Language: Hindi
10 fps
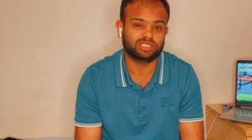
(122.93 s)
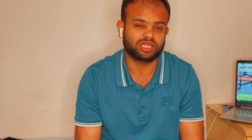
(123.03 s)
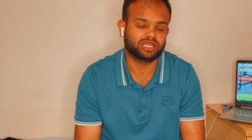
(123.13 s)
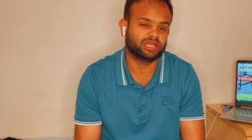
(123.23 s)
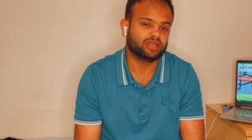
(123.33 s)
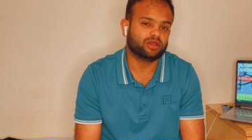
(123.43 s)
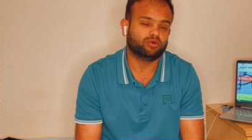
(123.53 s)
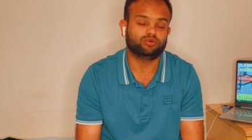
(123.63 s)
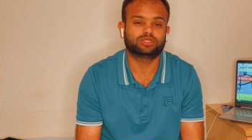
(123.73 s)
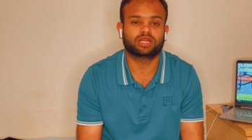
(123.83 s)
चाहिए
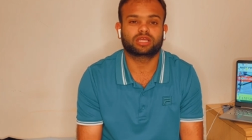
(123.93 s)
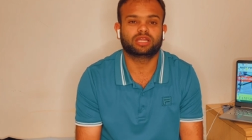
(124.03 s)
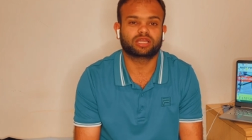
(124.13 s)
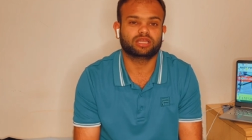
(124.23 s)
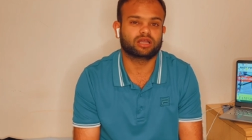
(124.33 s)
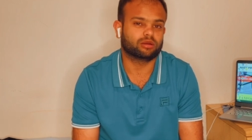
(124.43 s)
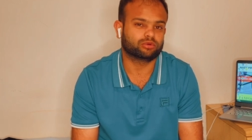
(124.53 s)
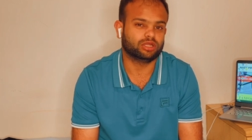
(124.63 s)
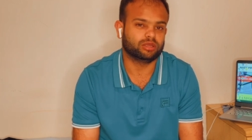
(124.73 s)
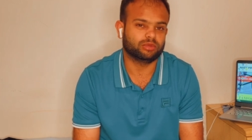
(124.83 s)
उस तरह की रैंकिंग
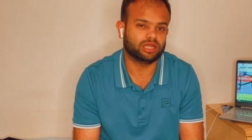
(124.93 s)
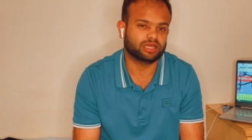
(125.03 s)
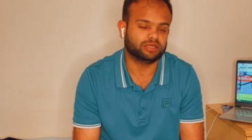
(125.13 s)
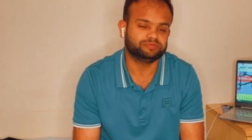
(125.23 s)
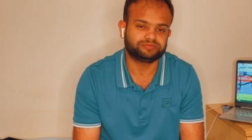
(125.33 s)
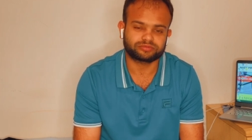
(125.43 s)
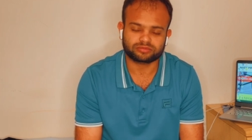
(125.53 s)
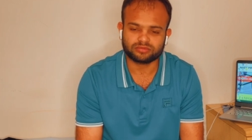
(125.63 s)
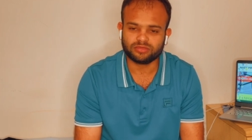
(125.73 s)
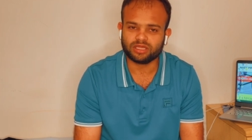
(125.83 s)
आपको नहीं मिलेगी
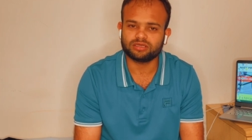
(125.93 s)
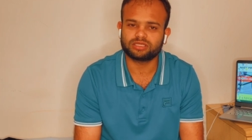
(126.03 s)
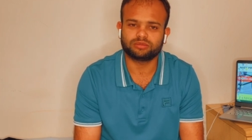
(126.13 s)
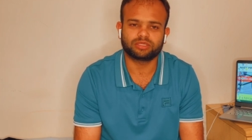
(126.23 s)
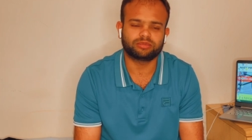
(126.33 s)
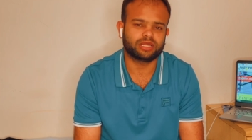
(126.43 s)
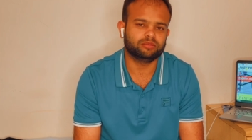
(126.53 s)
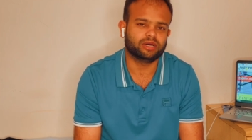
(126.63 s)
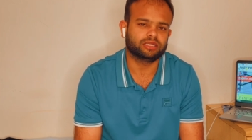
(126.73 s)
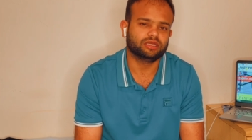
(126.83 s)
सबसे पहली
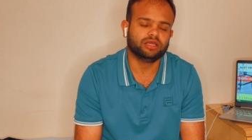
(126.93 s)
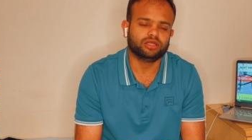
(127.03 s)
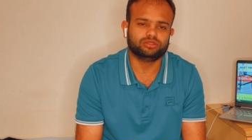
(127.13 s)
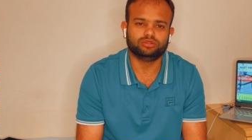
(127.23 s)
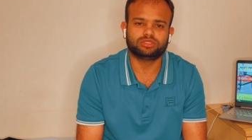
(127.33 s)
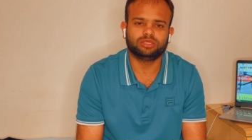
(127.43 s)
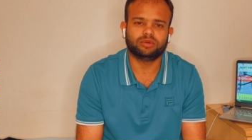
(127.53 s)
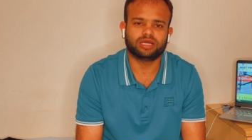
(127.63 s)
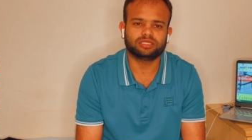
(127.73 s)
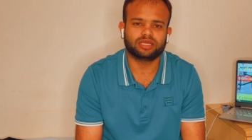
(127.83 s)
बात दूसरी
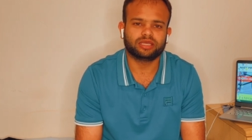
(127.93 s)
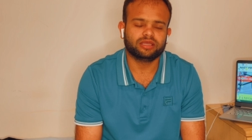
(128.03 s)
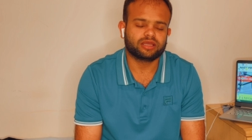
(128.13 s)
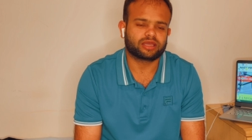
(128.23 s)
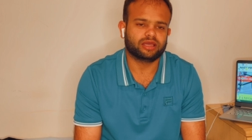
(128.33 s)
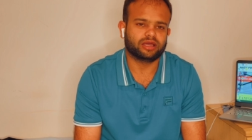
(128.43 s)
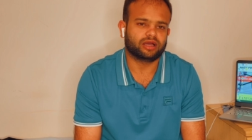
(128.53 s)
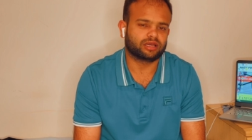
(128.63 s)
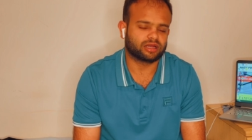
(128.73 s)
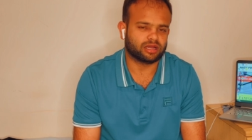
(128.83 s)
बात ये कि
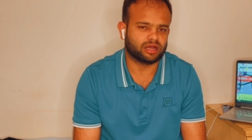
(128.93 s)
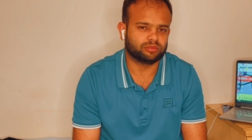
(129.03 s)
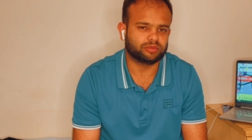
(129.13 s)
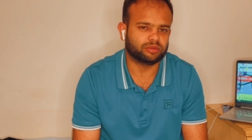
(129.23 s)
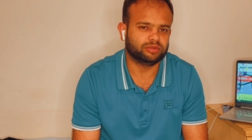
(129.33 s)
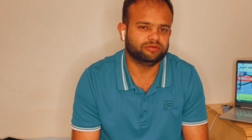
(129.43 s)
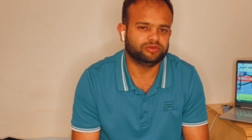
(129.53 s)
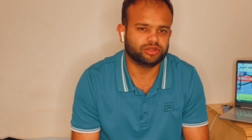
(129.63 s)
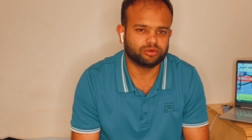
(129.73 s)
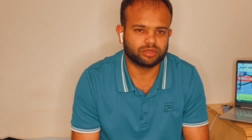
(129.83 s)
अगर आप अपनी
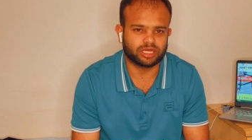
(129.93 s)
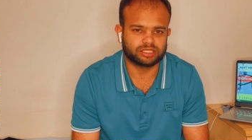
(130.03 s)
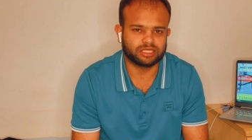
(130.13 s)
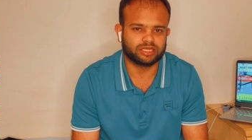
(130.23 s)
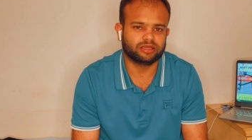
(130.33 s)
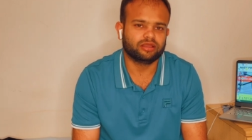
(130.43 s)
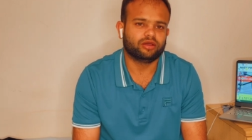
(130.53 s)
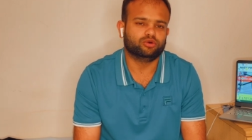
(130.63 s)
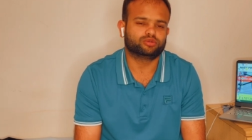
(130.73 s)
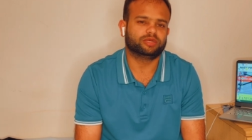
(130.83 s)
वीडियो बनाते हैं
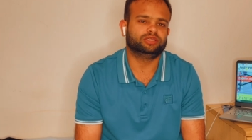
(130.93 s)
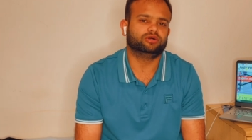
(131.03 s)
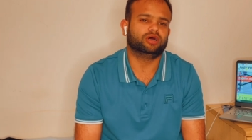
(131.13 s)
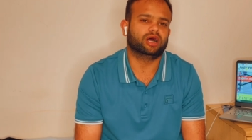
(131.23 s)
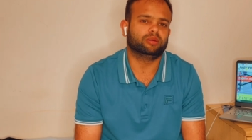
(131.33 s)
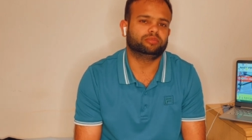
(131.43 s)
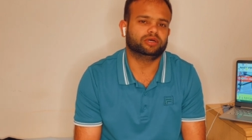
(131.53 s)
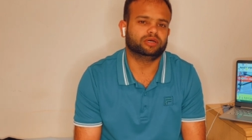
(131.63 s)
उस पर जो आप